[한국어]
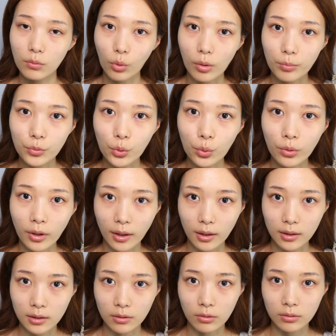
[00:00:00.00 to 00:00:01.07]

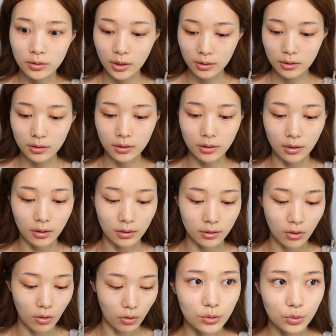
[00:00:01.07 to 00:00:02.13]
웜톤의 그런
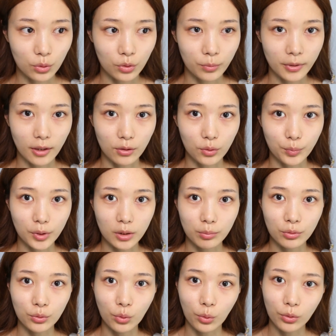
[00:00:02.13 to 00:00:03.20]
색들이라서 조금이라도
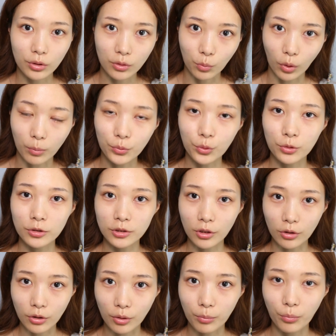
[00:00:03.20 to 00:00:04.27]
피부톤을
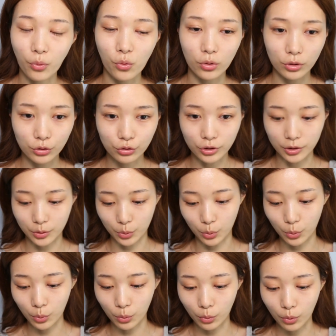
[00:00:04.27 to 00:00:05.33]
웜톤처럼 보일 수
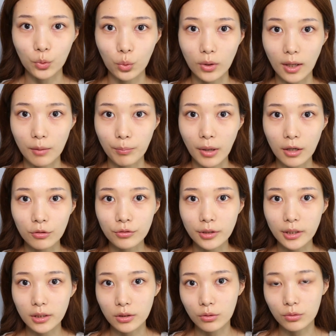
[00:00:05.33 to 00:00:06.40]
있도록 노란
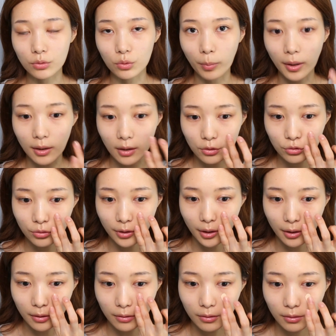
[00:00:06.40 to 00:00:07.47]
파운데이션으로
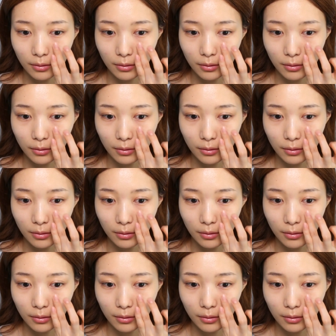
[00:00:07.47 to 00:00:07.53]
발라줄게요.